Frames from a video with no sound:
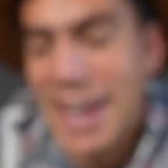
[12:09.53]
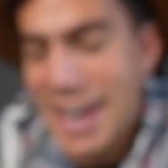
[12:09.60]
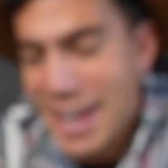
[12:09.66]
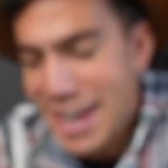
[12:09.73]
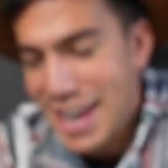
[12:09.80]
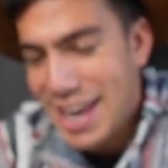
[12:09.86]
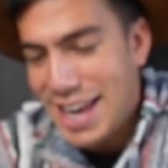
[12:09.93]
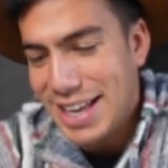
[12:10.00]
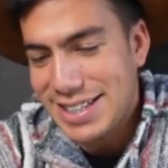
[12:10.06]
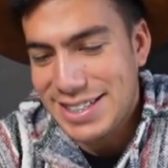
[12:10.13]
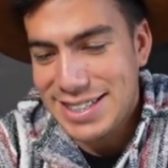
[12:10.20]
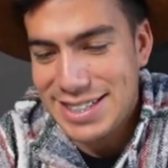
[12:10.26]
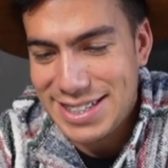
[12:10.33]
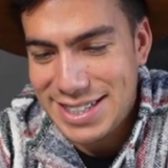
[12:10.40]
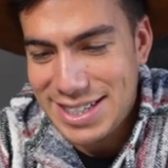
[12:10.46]
qué
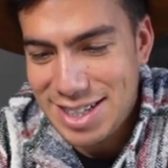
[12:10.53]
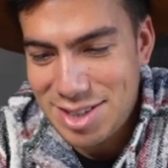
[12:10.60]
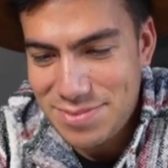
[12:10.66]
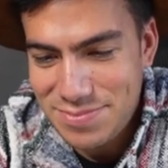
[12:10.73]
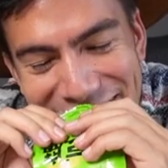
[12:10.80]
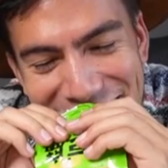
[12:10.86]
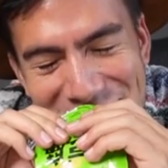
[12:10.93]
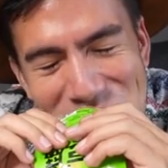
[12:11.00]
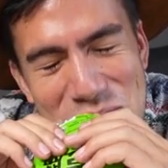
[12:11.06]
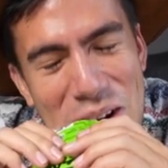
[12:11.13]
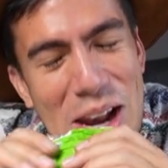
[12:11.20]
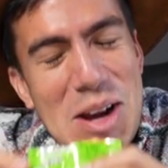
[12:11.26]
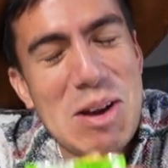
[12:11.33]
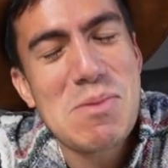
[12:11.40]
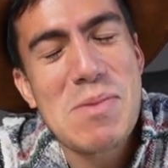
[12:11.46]
es.
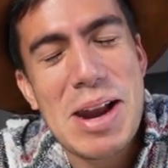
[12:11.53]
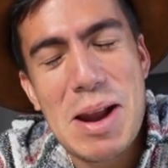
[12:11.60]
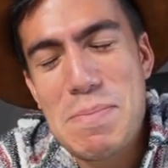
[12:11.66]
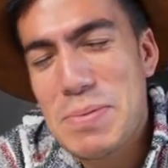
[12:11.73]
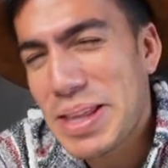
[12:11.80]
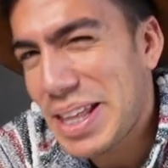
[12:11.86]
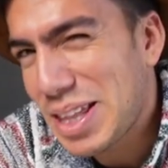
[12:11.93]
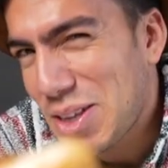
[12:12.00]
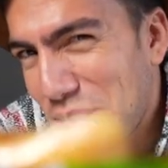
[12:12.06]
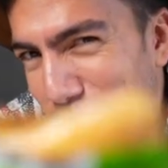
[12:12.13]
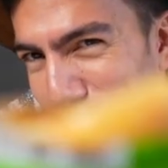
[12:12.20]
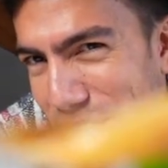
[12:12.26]
Huele como a rapidito de